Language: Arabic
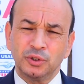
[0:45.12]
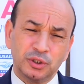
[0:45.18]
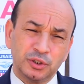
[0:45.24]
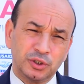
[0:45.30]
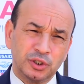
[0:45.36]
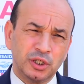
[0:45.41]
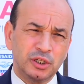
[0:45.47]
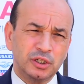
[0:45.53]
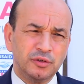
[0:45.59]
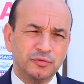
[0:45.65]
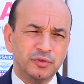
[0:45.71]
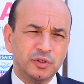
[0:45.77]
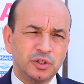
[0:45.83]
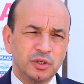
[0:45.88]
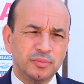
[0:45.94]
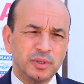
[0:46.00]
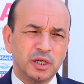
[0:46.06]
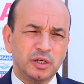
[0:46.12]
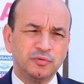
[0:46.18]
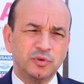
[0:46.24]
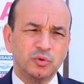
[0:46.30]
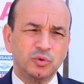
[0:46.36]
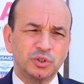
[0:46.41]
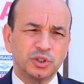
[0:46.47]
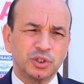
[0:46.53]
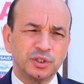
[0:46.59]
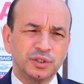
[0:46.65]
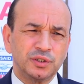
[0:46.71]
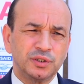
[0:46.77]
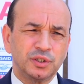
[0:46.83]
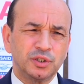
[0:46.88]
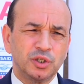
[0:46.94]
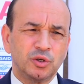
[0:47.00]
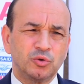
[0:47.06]
شاركنا فيه جميعا فهو تشخيص
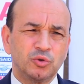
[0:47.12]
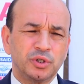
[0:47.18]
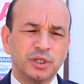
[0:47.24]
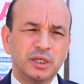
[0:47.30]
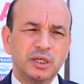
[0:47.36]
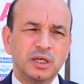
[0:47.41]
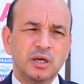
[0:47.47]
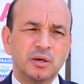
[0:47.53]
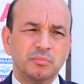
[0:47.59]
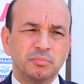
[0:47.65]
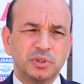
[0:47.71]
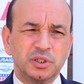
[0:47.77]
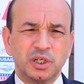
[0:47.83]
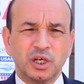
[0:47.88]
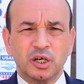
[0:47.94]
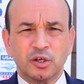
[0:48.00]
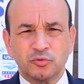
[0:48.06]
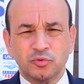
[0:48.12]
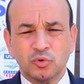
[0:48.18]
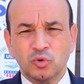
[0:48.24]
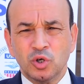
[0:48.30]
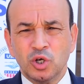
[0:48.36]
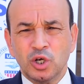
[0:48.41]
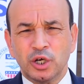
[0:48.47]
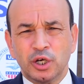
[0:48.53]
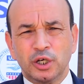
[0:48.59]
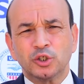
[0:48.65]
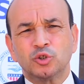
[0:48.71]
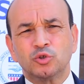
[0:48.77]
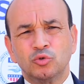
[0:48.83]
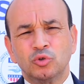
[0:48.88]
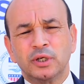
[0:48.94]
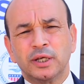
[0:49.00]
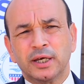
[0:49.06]
تشاركي باش نعرفوا
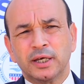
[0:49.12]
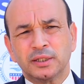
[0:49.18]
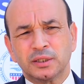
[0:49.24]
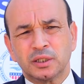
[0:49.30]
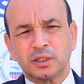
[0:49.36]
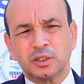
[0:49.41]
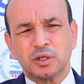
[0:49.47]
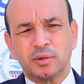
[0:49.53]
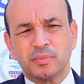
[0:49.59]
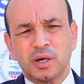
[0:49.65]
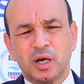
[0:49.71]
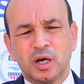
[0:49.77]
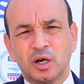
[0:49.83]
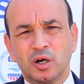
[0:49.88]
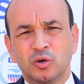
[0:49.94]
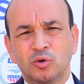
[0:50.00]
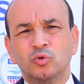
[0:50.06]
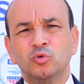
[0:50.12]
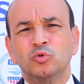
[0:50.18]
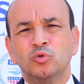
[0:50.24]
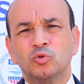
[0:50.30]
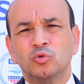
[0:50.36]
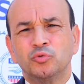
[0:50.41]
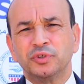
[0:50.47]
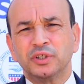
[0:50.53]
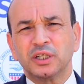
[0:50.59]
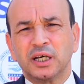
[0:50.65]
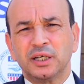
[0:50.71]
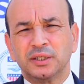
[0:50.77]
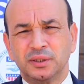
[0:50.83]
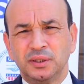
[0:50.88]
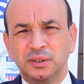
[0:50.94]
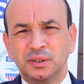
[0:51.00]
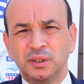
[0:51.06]
شنو اللي خاص الجماعه وفين
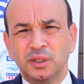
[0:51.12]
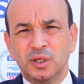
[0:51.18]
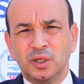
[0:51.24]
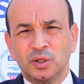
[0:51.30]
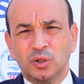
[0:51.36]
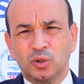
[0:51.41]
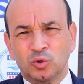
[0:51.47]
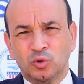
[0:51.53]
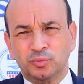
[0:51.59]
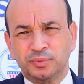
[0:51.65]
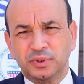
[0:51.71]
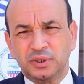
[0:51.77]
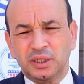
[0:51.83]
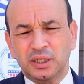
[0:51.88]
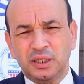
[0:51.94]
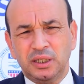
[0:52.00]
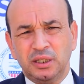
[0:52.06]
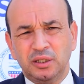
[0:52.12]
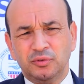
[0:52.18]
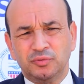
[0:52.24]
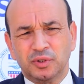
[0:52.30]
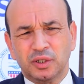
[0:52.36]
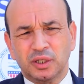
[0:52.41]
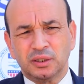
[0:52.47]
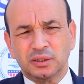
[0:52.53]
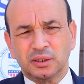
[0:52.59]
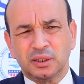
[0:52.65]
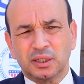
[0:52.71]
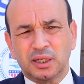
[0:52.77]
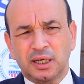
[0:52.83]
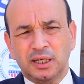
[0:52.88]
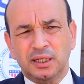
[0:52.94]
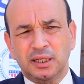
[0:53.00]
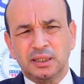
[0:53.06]
غاديين وبالتالي فكنظن
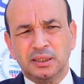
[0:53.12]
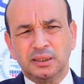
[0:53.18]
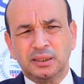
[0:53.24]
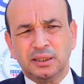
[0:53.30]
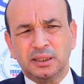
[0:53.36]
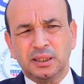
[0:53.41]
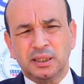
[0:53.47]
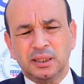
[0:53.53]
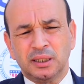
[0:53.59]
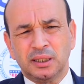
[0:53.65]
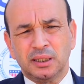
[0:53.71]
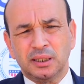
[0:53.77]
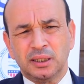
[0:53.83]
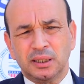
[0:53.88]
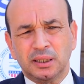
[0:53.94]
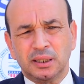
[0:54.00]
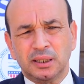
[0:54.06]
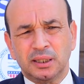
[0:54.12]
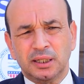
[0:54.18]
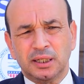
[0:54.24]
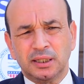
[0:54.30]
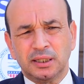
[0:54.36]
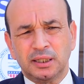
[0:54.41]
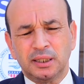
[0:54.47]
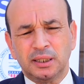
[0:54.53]
على ان هذا آه،